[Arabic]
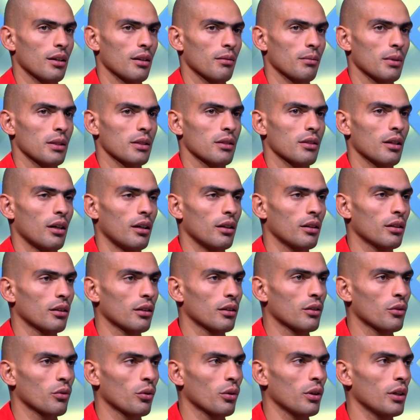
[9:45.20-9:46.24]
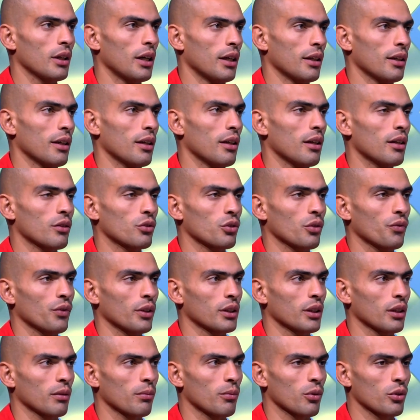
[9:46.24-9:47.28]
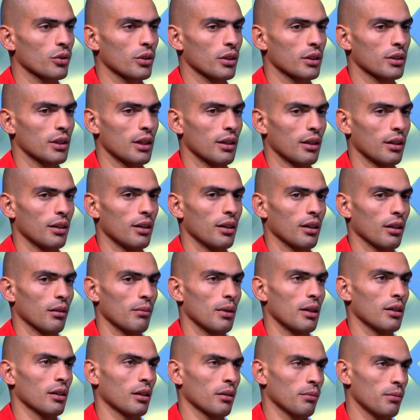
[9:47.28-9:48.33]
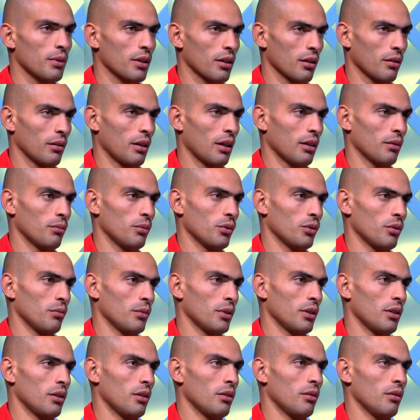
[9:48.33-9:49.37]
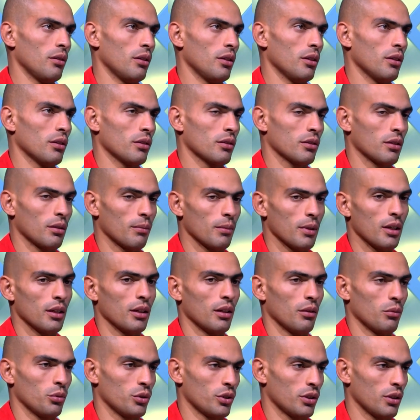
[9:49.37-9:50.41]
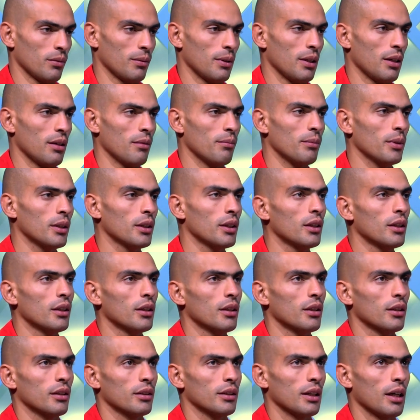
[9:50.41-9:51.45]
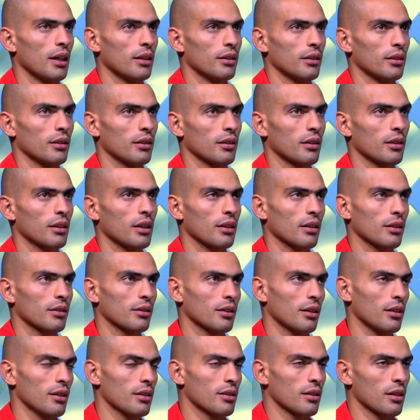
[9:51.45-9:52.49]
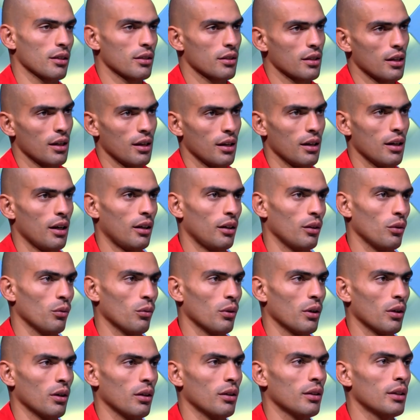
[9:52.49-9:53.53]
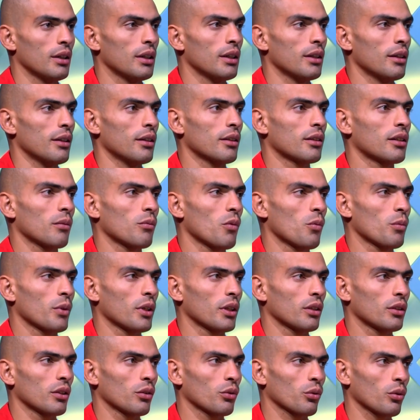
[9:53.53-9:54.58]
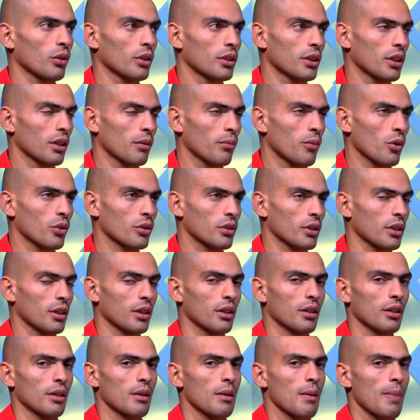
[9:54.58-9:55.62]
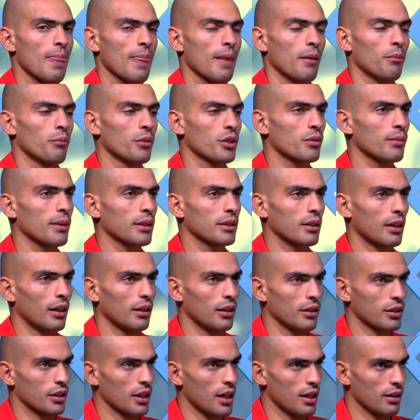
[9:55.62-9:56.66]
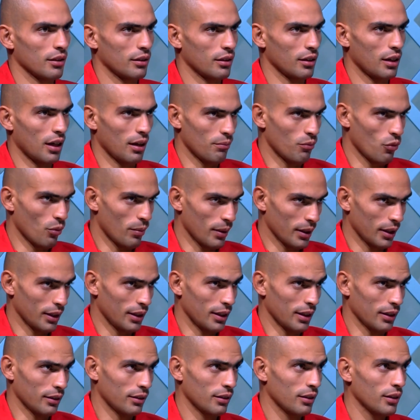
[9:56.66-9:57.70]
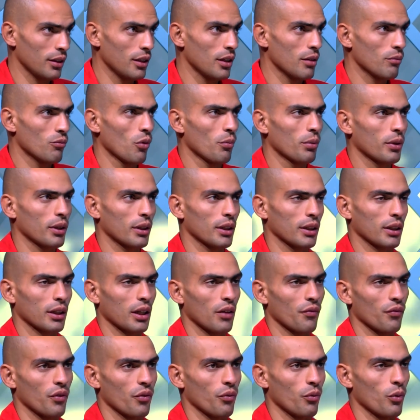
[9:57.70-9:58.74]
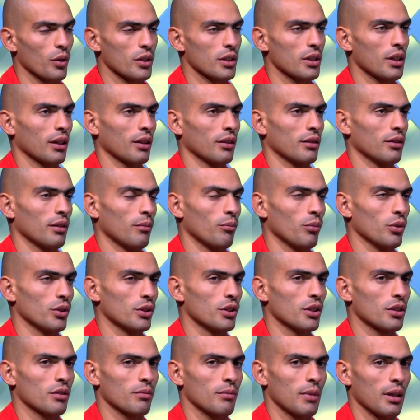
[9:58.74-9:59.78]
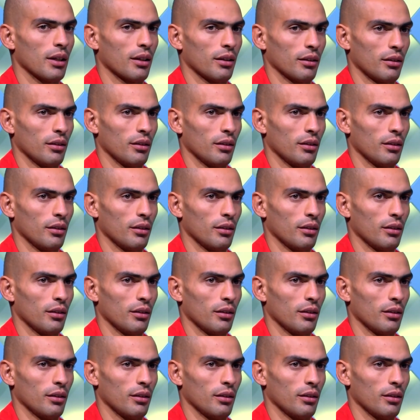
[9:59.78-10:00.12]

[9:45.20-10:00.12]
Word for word: انا بنصح الكل يعني هلا شوف الكيك بوكسينج صار عليها اقبال كبير يعني من الصبايا والشباب يعني رياضه سلسه سهله حلوه انت ممكن تدخل كيك بوكسنج مش بس علشان تلعب مباريات ممكن تخفف وزنك تظبط جسمك